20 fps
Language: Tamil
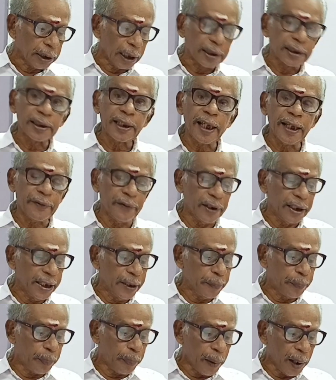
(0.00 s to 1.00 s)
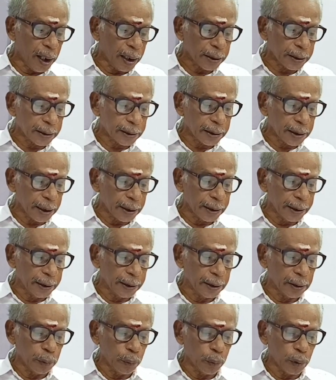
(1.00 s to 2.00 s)
தந்தை வழி
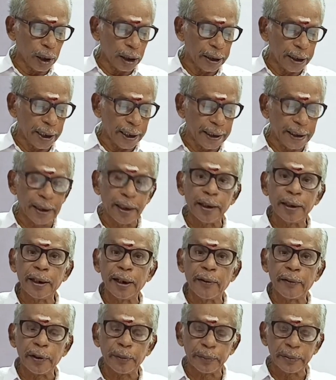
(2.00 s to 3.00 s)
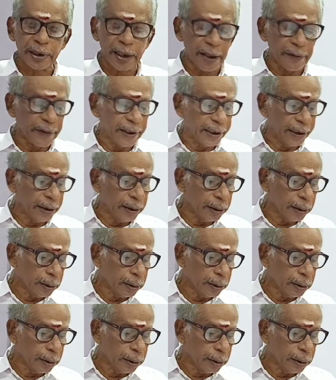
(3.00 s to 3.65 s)
பாட்டனின் உடல்நிலையில் கவனம் தேவை